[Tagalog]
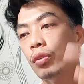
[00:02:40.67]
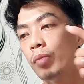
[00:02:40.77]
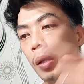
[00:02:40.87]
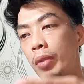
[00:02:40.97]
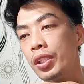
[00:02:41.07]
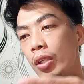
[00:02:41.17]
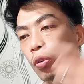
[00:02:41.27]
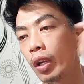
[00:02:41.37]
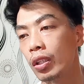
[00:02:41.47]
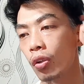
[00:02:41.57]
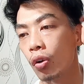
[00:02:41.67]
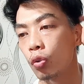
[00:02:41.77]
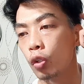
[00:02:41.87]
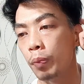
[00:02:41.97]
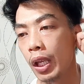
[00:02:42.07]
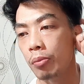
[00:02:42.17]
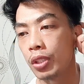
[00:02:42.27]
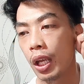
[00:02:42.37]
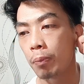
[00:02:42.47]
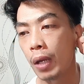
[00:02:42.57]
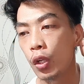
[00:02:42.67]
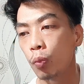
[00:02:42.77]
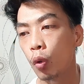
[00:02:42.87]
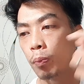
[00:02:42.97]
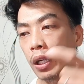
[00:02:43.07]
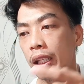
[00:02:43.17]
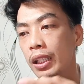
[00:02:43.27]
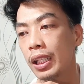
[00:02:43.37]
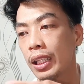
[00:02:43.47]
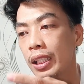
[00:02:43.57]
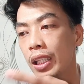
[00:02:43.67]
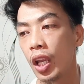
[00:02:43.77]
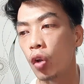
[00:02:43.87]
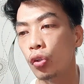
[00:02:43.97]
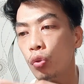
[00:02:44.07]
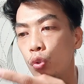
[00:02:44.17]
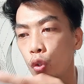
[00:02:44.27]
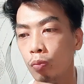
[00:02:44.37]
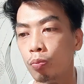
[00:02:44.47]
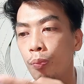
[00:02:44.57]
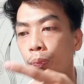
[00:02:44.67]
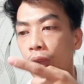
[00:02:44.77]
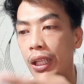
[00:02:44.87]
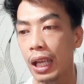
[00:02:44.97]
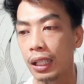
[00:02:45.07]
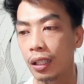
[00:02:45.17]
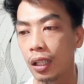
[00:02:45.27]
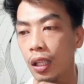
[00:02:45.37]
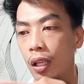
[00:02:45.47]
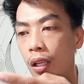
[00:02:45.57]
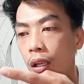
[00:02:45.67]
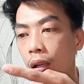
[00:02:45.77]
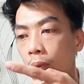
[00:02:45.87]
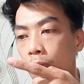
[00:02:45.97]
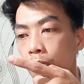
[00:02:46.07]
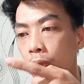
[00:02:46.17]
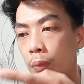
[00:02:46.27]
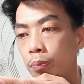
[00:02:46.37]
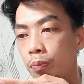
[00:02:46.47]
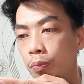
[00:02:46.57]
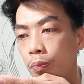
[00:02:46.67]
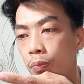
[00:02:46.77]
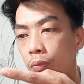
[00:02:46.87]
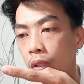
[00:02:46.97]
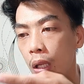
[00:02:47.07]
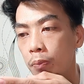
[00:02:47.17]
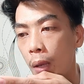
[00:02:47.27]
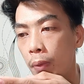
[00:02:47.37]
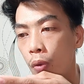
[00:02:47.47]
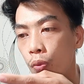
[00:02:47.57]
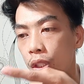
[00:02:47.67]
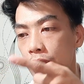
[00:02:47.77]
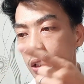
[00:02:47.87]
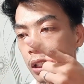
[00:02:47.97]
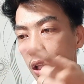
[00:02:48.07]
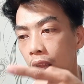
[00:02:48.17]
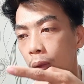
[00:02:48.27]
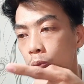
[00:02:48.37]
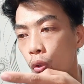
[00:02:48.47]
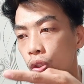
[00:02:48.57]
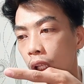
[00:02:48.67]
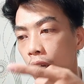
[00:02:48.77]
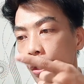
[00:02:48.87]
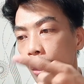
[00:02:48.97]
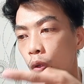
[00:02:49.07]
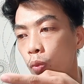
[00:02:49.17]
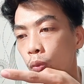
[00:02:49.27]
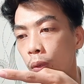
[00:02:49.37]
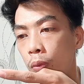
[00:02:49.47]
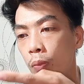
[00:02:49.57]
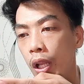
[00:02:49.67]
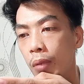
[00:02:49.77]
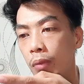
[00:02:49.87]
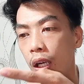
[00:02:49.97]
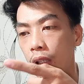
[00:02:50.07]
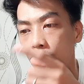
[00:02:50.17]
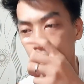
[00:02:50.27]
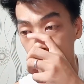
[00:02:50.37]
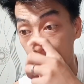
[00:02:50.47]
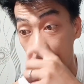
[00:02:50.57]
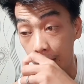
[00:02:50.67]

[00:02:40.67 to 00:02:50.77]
5 days ago rin to. Good PM sir, paano po pag hindi nagyayelo yung tube na yan? Pag nagpapawis lang po sir, ano po ba problema? Yun sir.